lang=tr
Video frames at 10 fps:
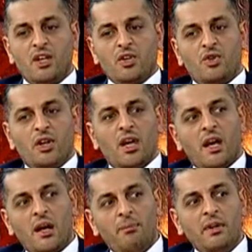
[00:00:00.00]
Sonra
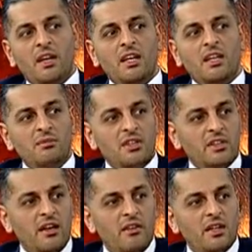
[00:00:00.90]
Arap Birliği
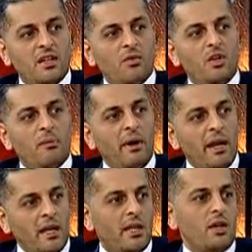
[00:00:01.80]
22 devletle onların
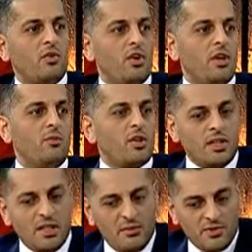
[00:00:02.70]
bayraklarını koyayım.
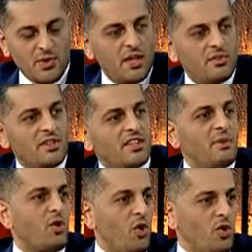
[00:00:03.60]
Ortaya da başbakanımızın
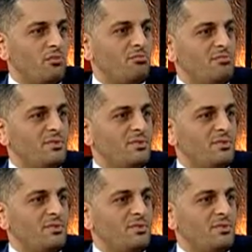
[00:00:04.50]
resmini koydum.